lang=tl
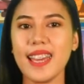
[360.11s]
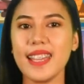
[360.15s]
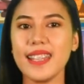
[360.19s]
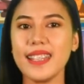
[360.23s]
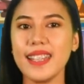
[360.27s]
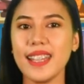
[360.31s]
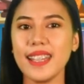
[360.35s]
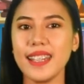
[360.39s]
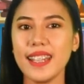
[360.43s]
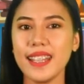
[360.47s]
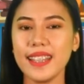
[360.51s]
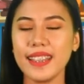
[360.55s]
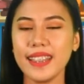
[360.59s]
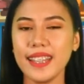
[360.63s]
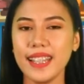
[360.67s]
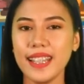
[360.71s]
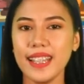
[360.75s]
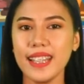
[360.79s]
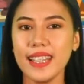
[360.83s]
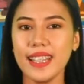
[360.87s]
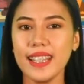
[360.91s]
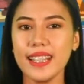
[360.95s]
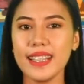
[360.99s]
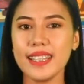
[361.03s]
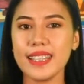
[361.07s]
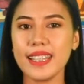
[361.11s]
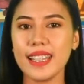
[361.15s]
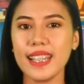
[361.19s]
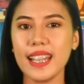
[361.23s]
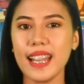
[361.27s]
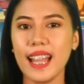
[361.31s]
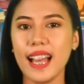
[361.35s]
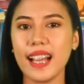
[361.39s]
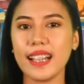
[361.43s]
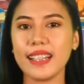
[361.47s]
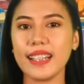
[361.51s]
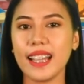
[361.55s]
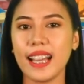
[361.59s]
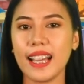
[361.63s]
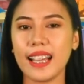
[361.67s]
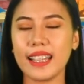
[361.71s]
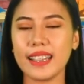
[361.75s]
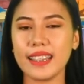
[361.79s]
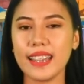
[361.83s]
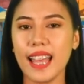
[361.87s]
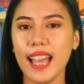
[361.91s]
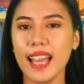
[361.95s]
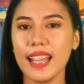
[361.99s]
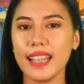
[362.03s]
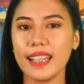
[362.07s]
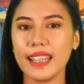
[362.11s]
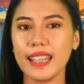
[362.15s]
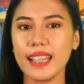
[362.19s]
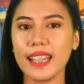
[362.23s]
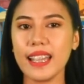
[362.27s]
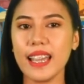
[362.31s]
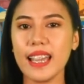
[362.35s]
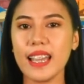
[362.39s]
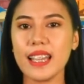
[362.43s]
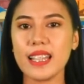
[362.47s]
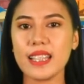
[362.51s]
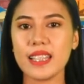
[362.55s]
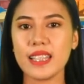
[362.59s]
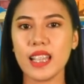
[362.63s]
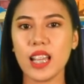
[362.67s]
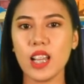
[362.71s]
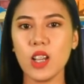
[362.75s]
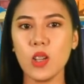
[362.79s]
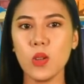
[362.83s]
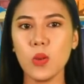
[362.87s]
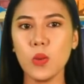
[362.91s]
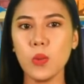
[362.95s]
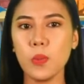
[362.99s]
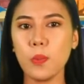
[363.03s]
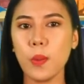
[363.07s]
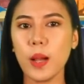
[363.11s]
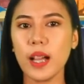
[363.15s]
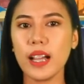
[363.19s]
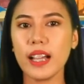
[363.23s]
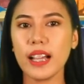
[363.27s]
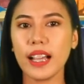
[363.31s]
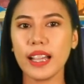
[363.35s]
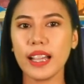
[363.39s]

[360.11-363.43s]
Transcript: nanatili silang nakatali sa lupang